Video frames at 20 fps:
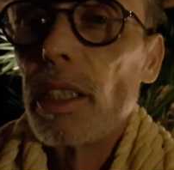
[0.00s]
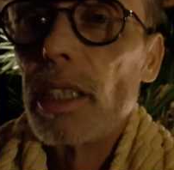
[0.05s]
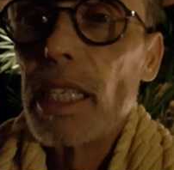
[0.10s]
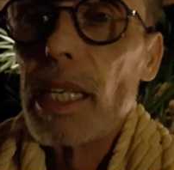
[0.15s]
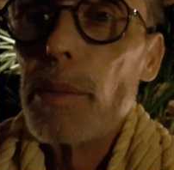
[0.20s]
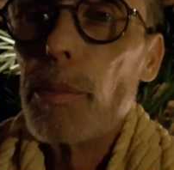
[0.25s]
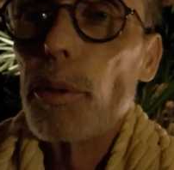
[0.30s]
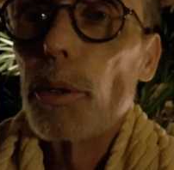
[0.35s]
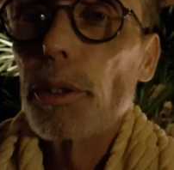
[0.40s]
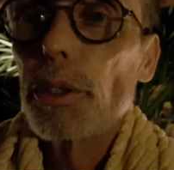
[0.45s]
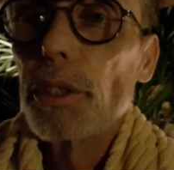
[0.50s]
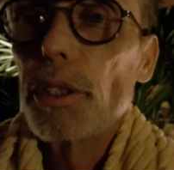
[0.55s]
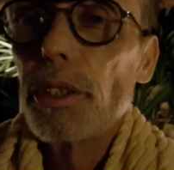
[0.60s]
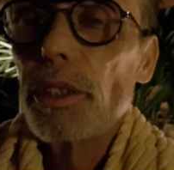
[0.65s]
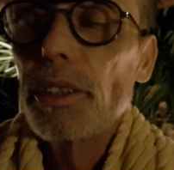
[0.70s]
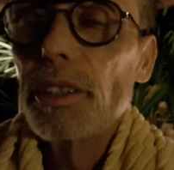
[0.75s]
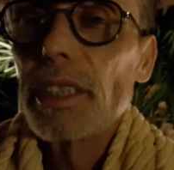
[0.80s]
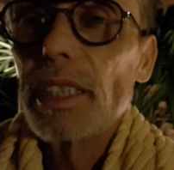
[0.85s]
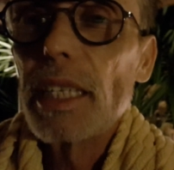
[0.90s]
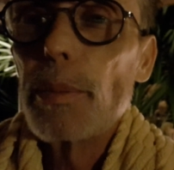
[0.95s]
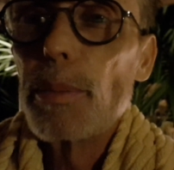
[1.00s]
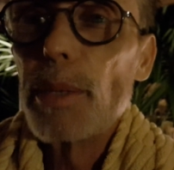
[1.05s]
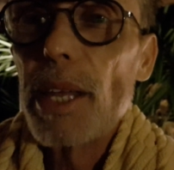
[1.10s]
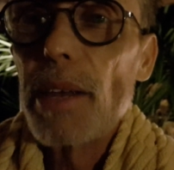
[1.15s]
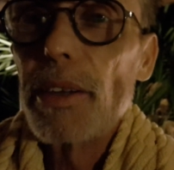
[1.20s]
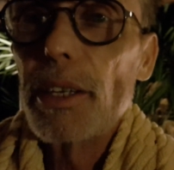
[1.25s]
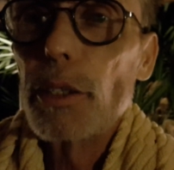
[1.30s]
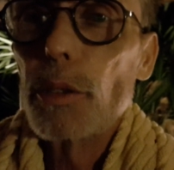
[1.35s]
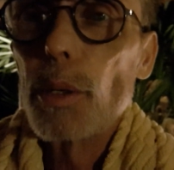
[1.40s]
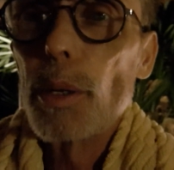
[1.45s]
L'important, c'est d'être
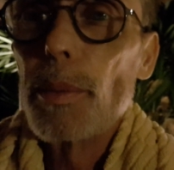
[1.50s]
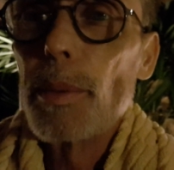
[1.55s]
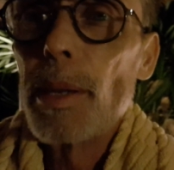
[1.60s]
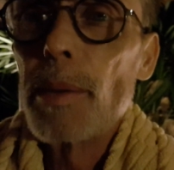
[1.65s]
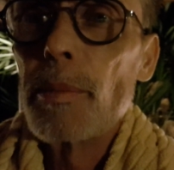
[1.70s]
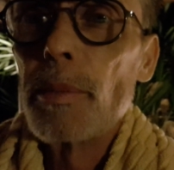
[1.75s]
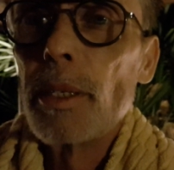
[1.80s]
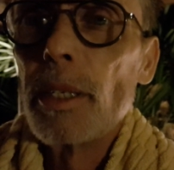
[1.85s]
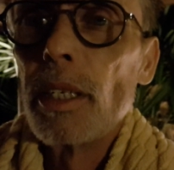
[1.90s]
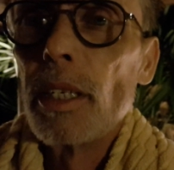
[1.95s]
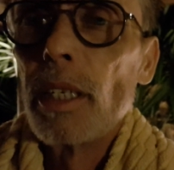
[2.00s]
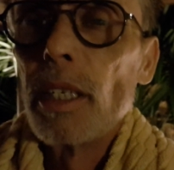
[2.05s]
bien avec soi-même.